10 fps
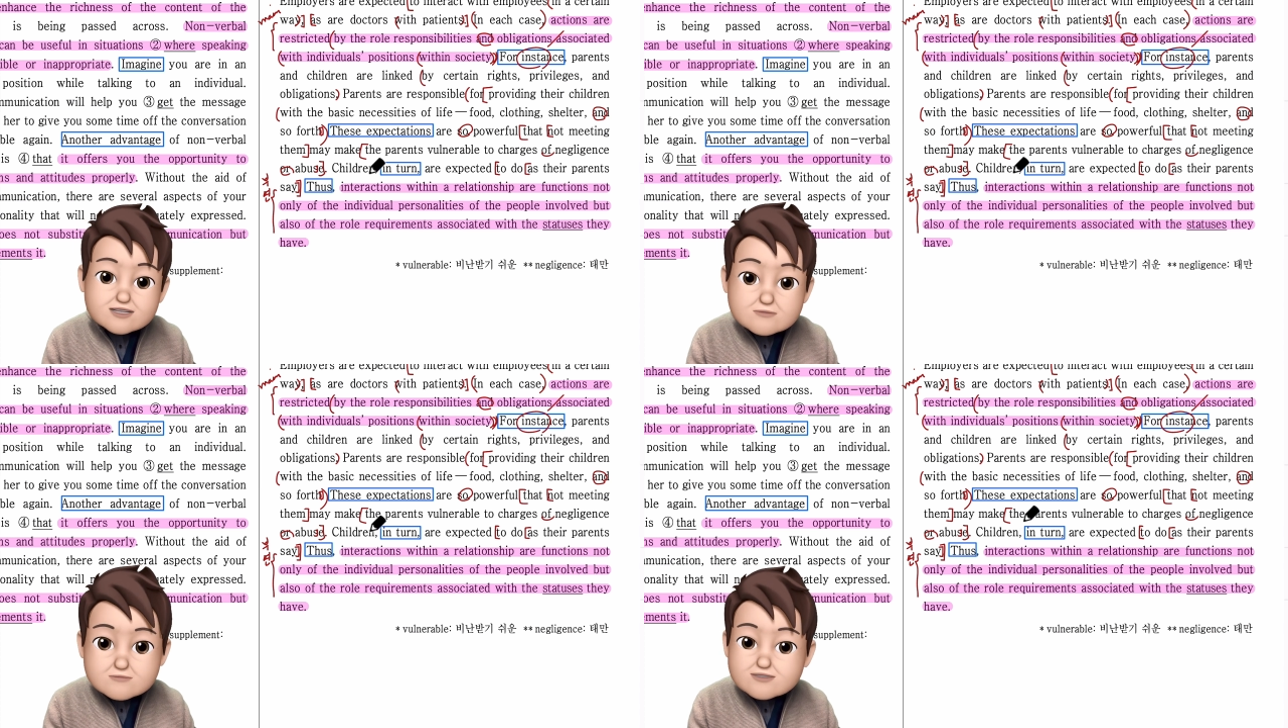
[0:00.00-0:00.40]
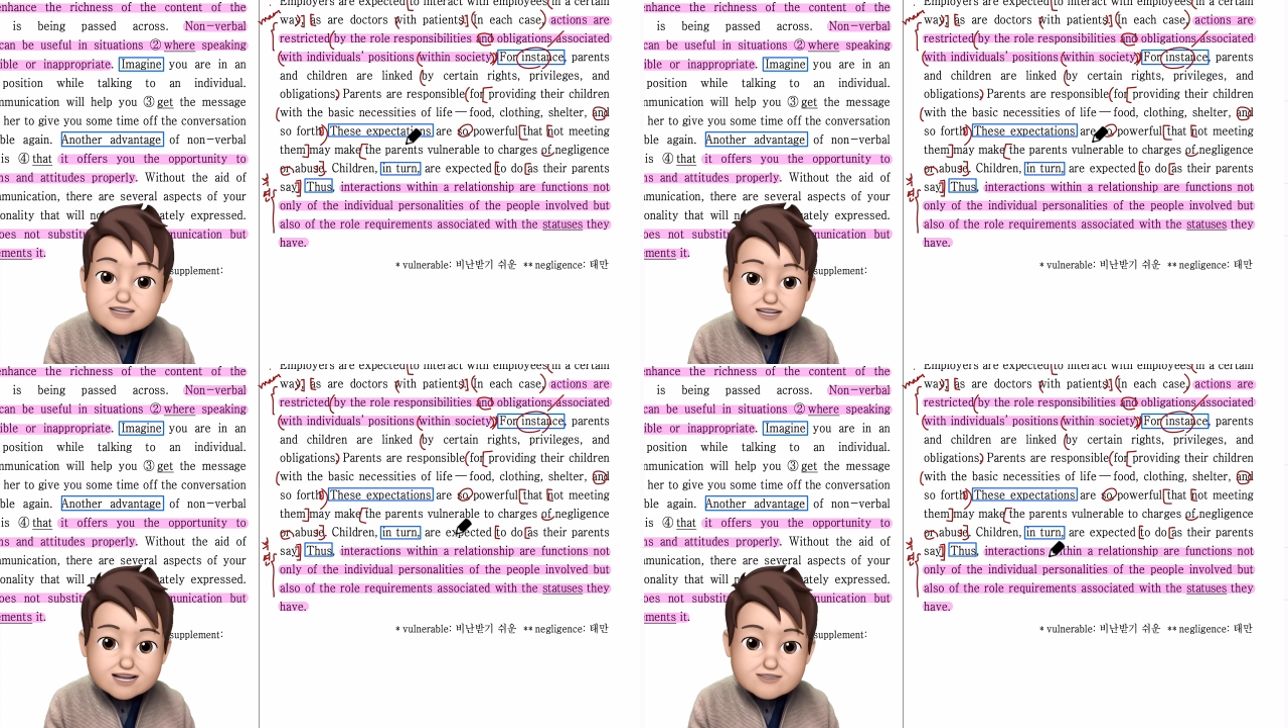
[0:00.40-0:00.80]
지금
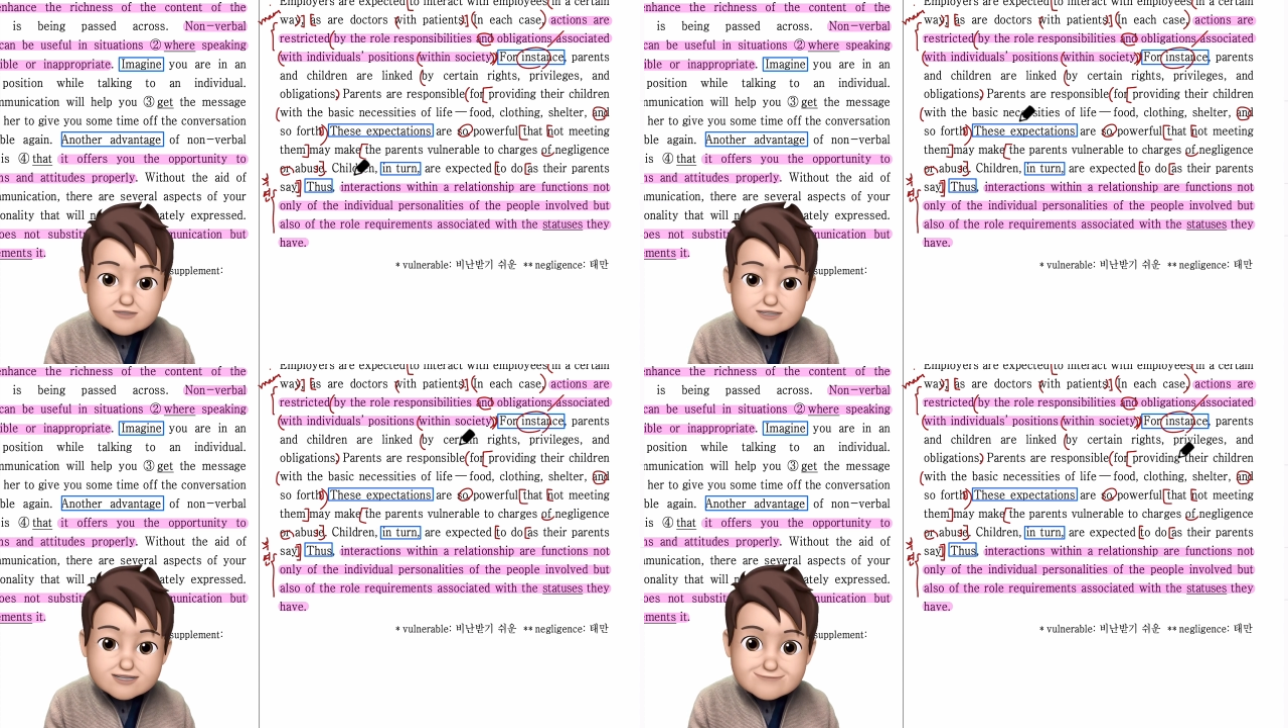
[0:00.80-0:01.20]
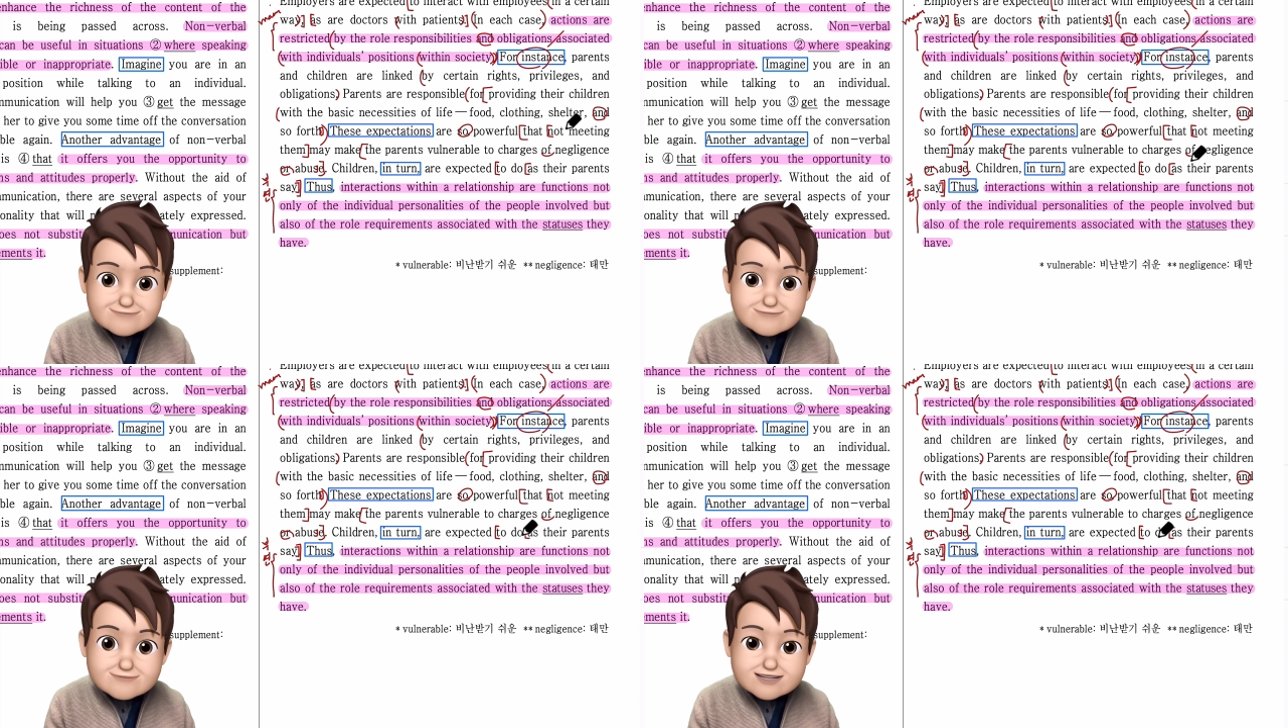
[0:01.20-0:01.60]
이건 무슨 얘기 하는
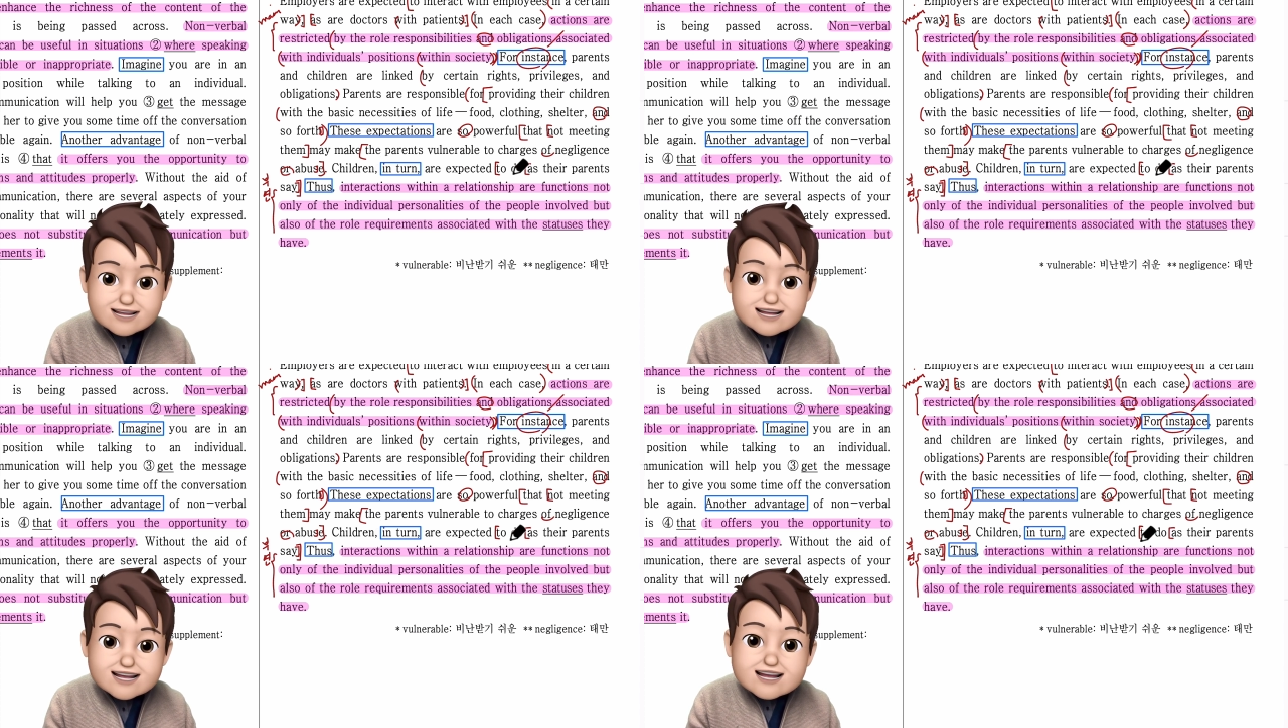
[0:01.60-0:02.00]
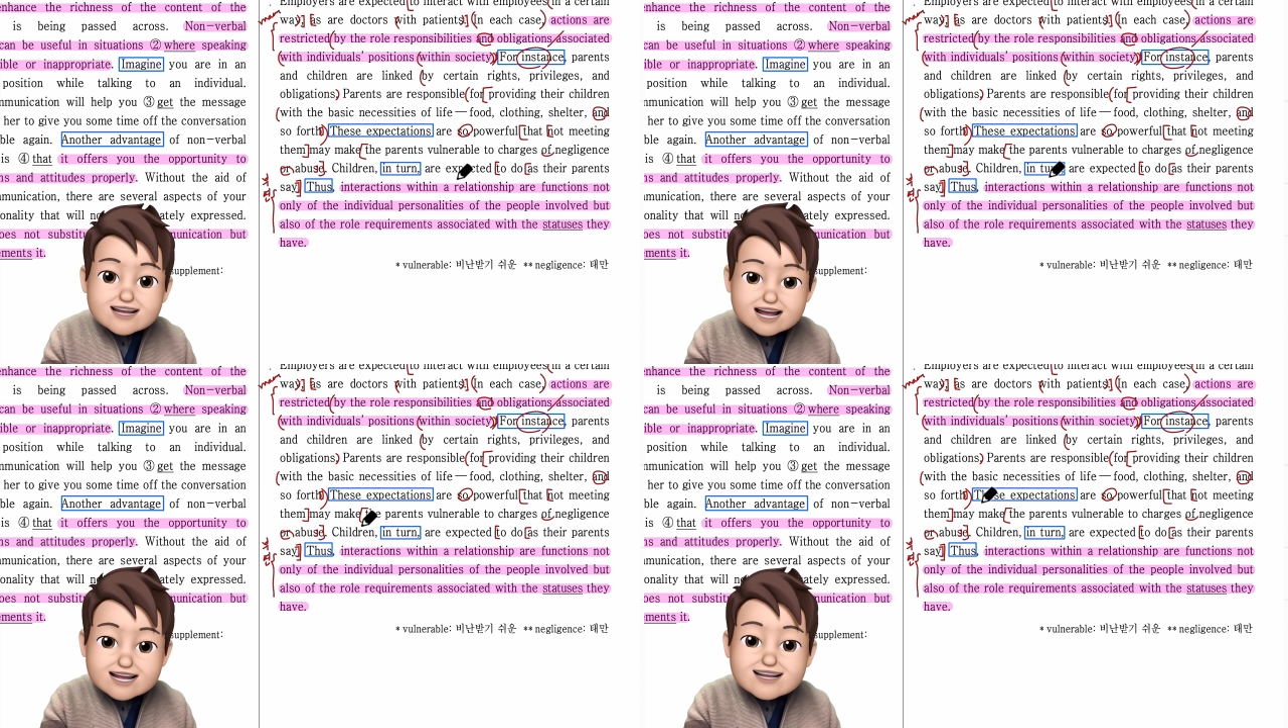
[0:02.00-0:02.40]
거지?
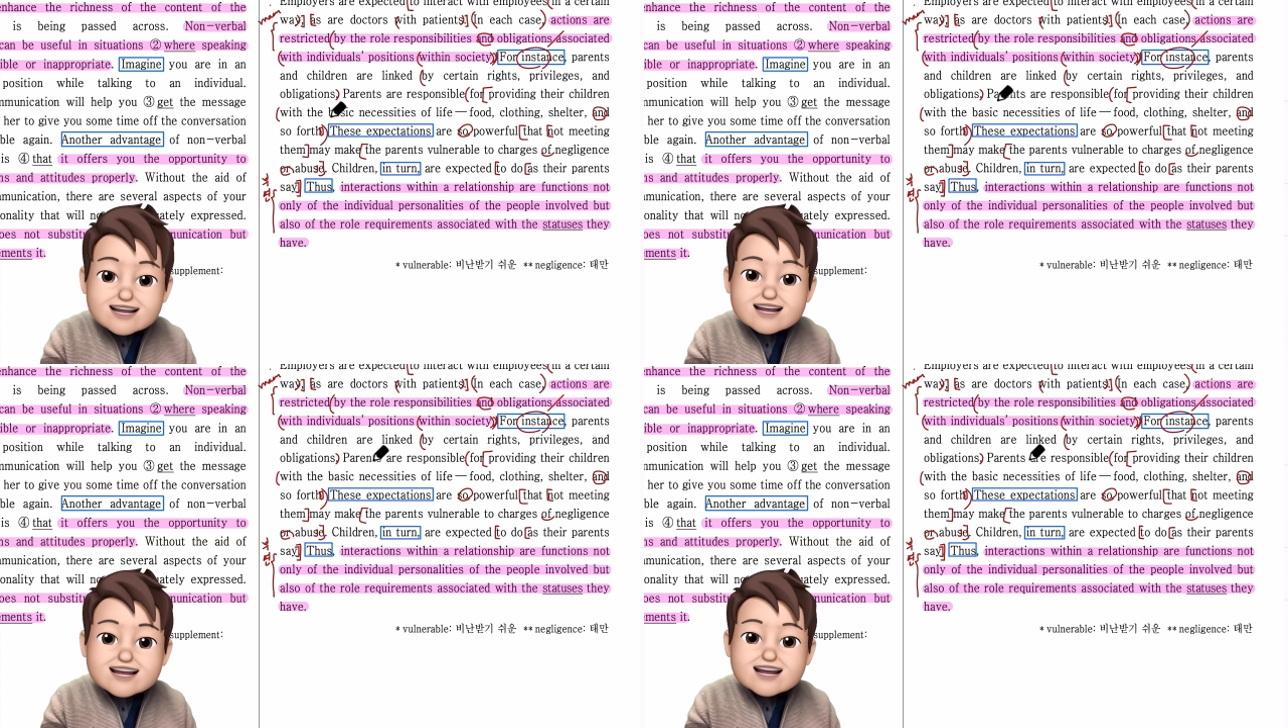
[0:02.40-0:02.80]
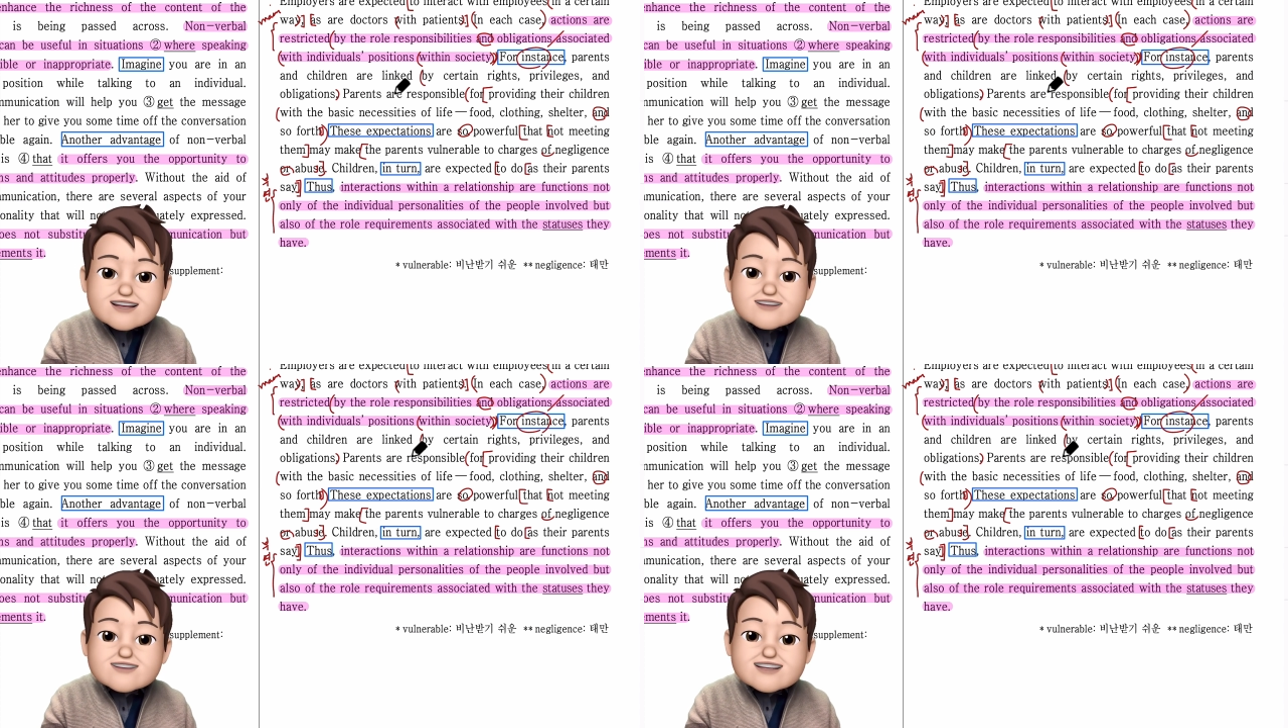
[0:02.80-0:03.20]

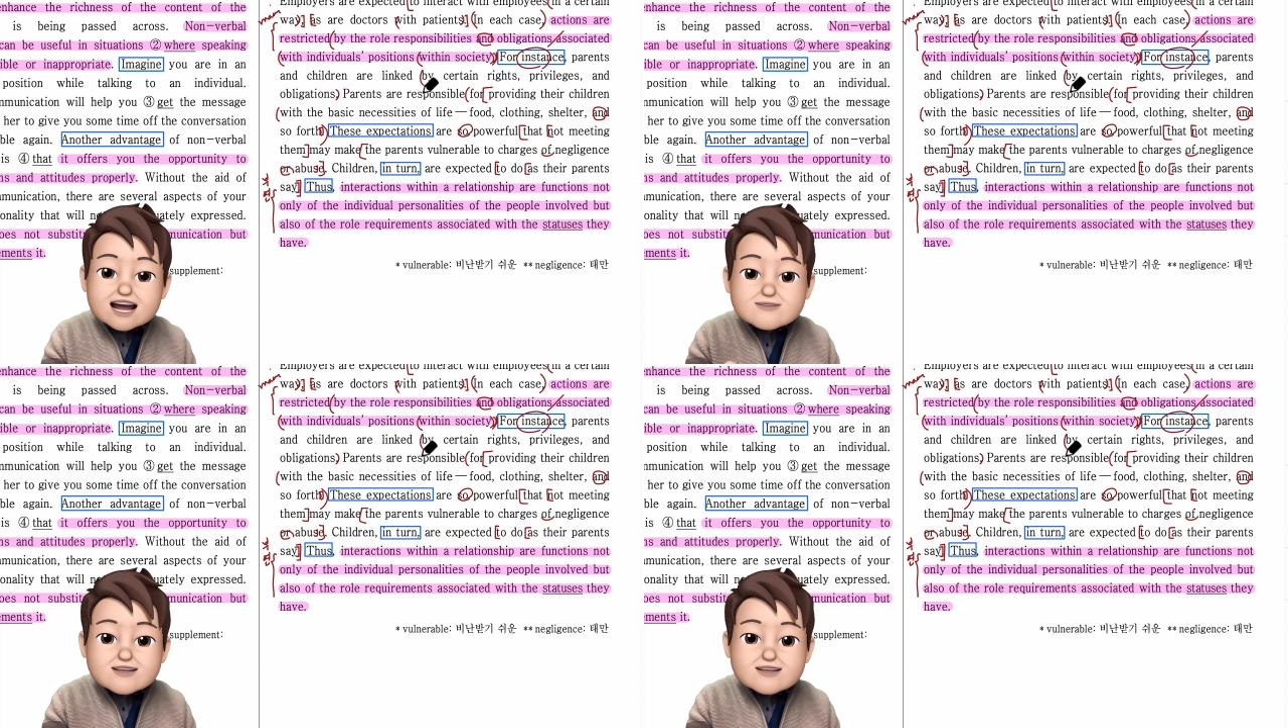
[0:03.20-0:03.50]
각각의 그